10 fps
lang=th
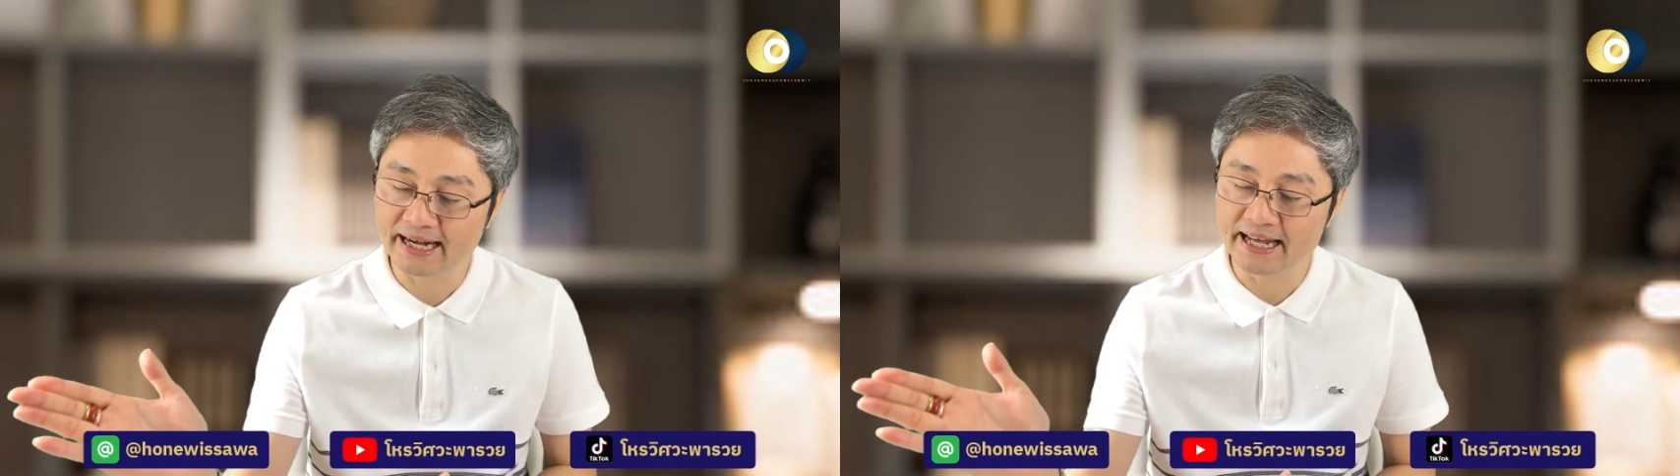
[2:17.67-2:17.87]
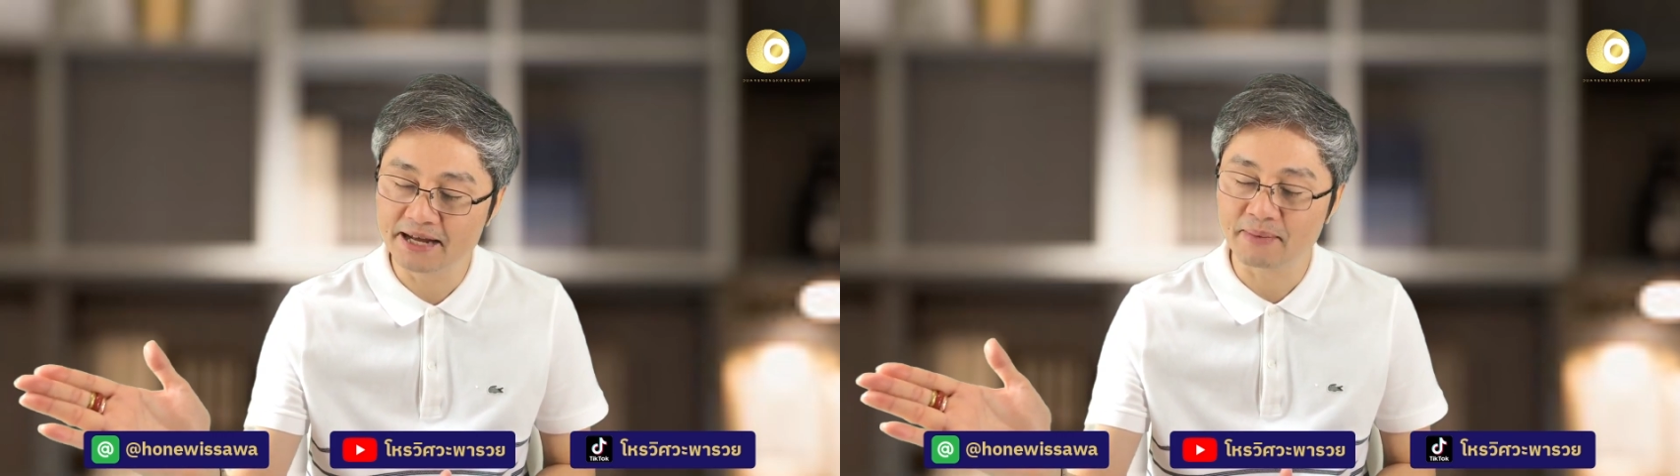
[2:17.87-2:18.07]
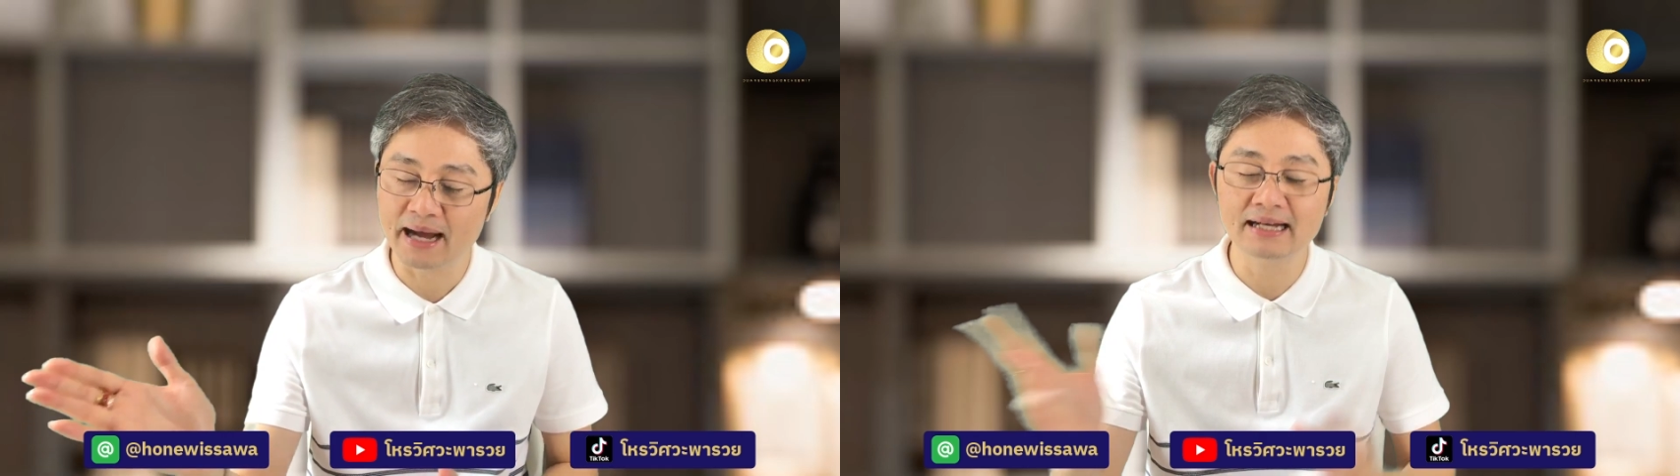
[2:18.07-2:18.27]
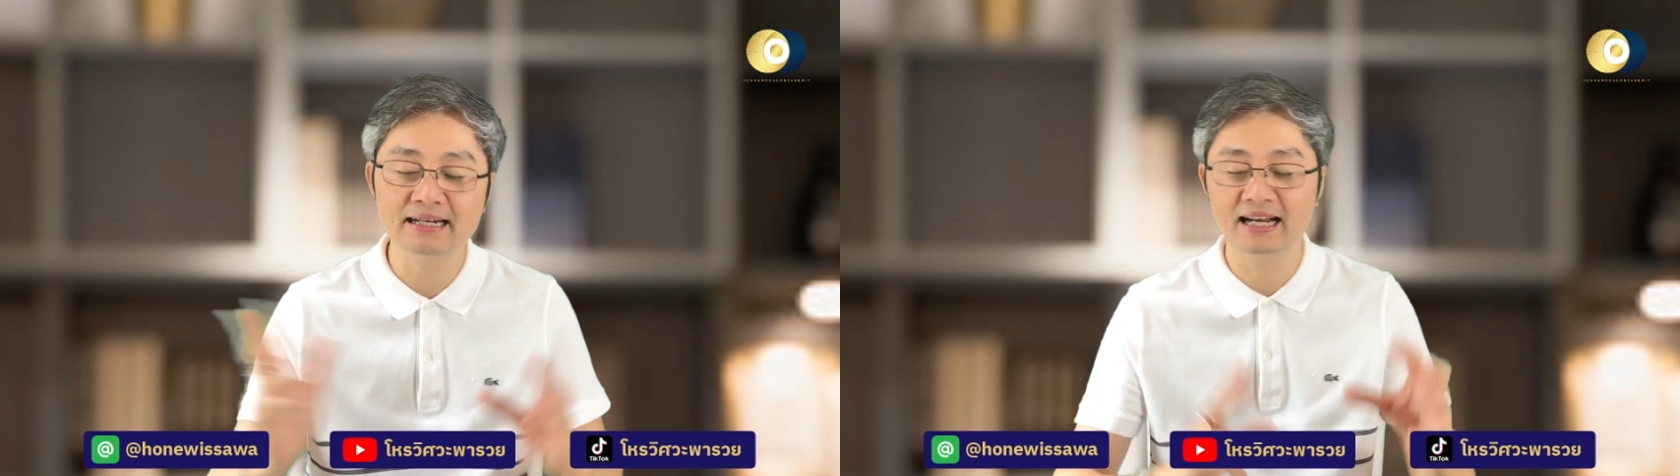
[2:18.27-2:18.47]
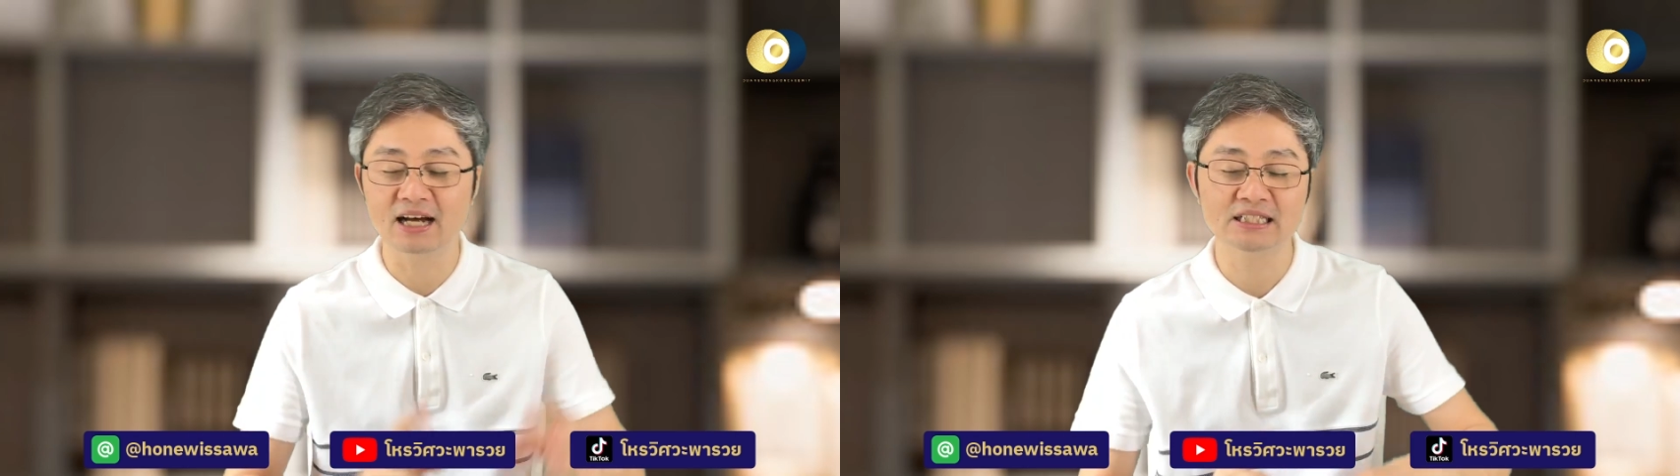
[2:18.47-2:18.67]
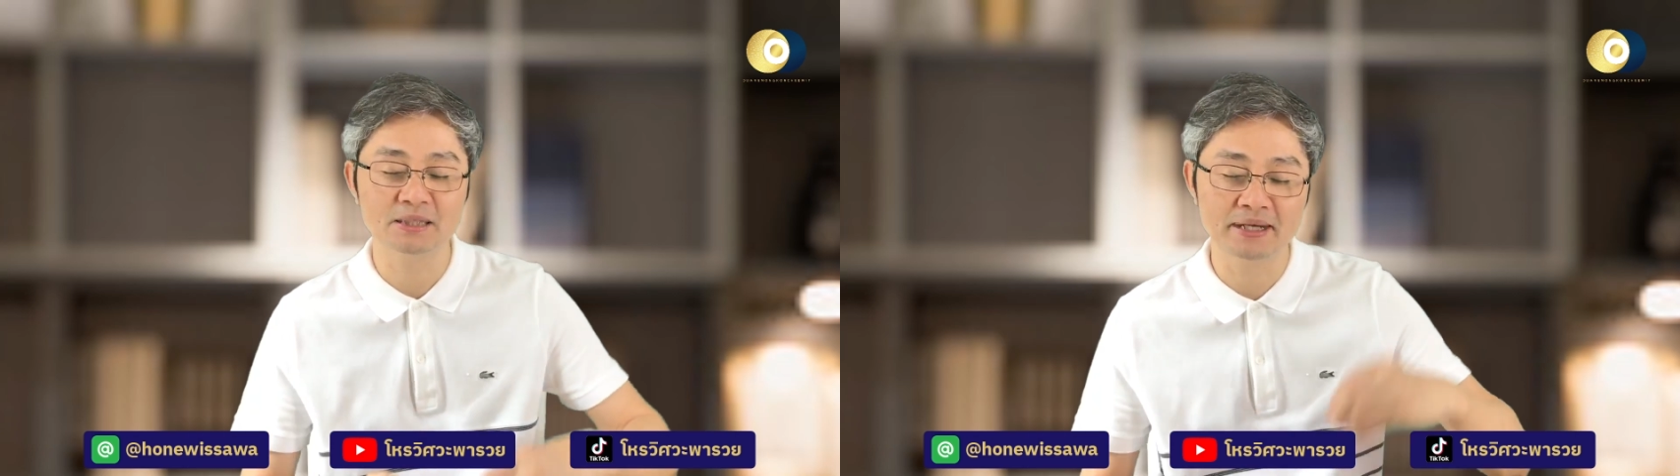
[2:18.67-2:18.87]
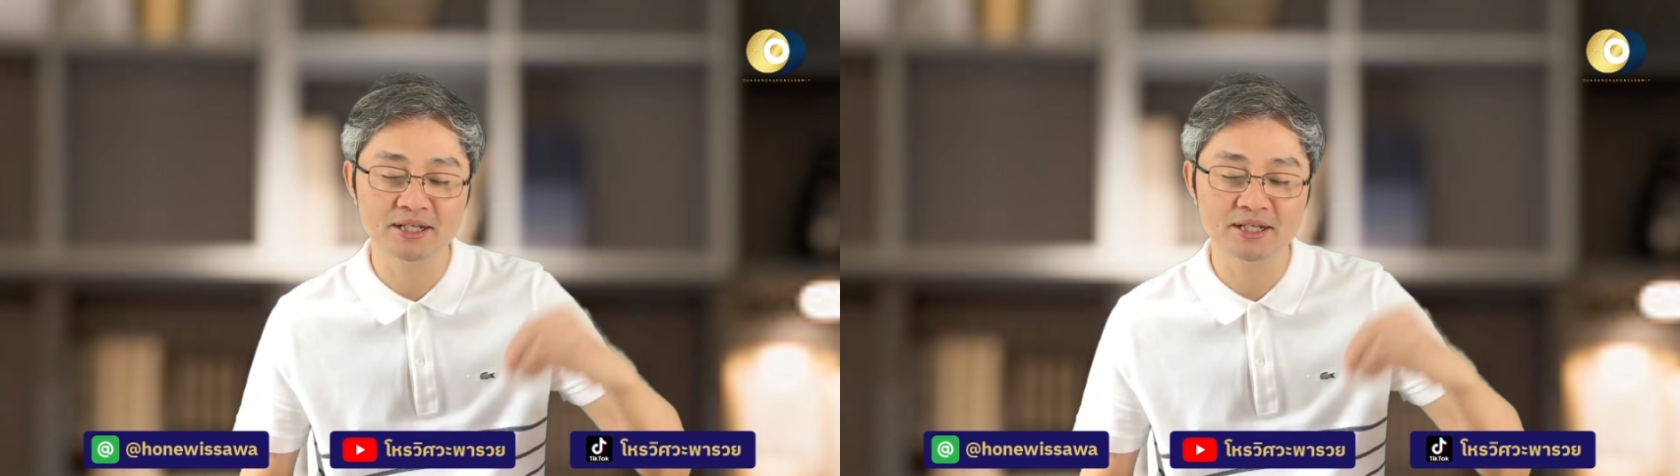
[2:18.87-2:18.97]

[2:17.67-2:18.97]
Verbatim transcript: ดีไหมหรือเราจะไป